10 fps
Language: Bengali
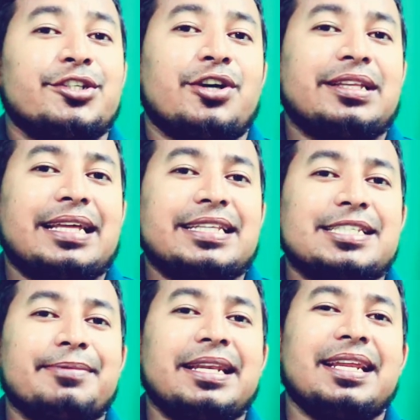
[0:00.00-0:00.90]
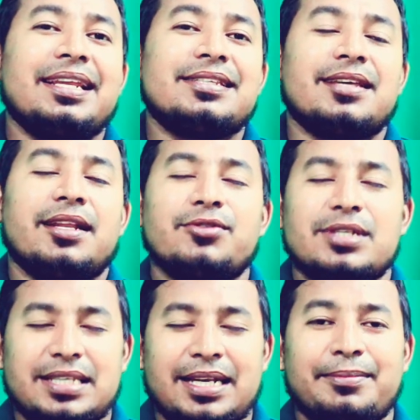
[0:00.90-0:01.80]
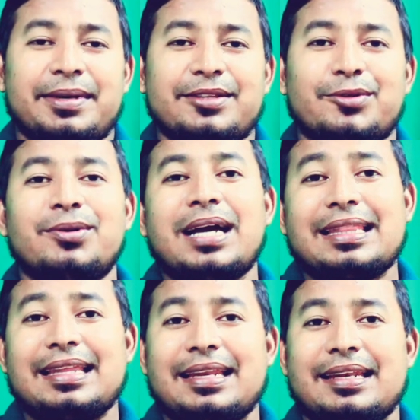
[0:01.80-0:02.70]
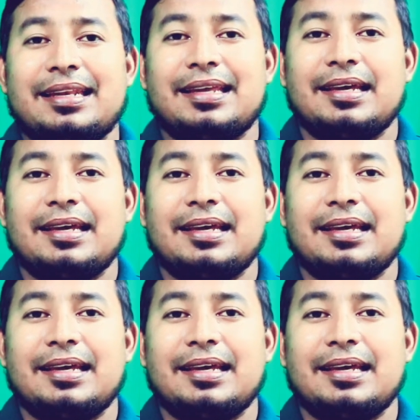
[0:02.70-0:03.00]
শয়তান ইসমাইল আলাই সাল্লামকে ধোকা দিলেন